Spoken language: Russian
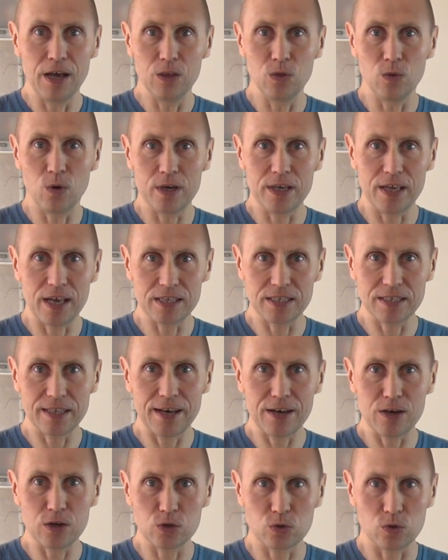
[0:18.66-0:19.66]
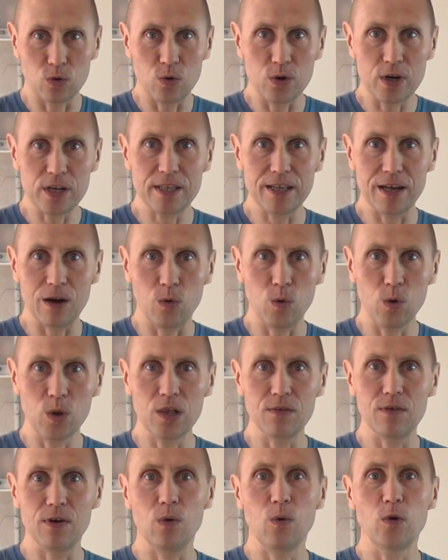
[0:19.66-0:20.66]
Но я знаю, что куриные
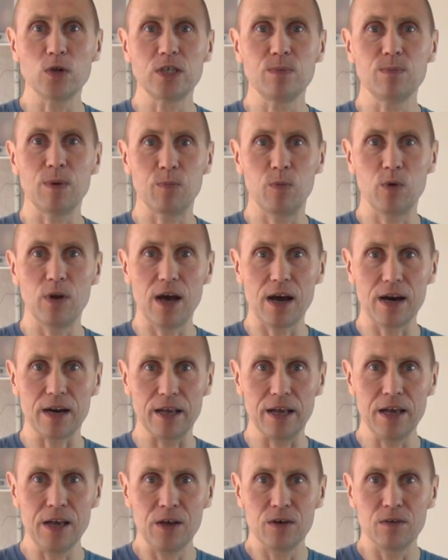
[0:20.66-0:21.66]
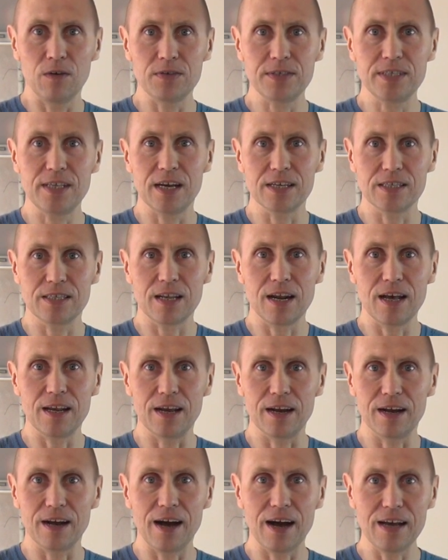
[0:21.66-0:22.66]
головы очень популярны во всех
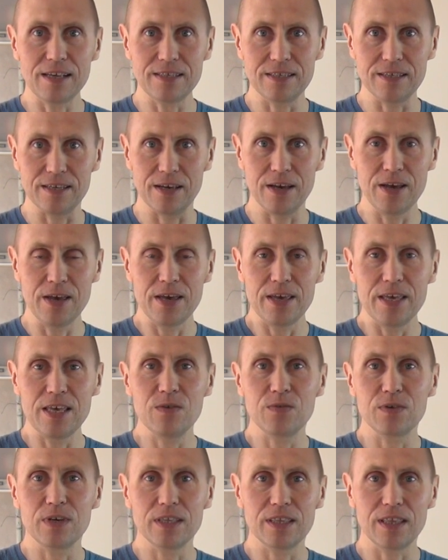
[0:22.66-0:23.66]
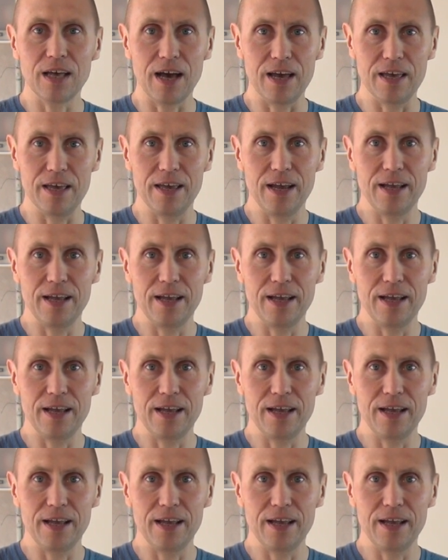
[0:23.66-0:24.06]
странах Азии и в Китае.